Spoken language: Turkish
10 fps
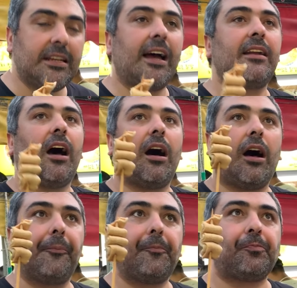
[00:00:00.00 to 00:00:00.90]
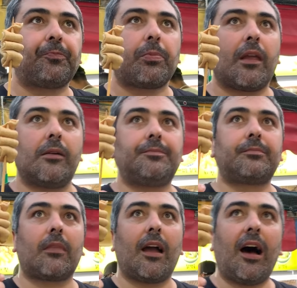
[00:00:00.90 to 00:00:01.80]
yani
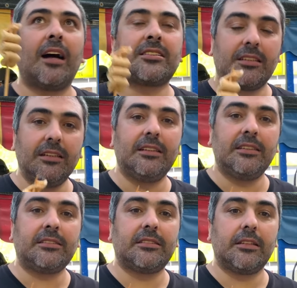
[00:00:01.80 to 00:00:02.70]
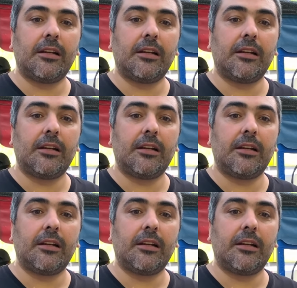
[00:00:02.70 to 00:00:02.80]
açlığınız